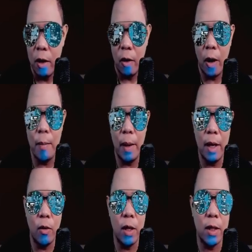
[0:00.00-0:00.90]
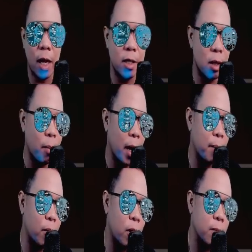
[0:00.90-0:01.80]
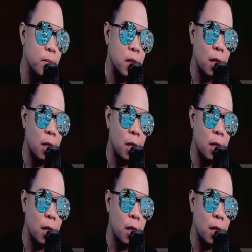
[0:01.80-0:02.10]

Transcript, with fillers: Okay, balik ulit tayo sa Bible.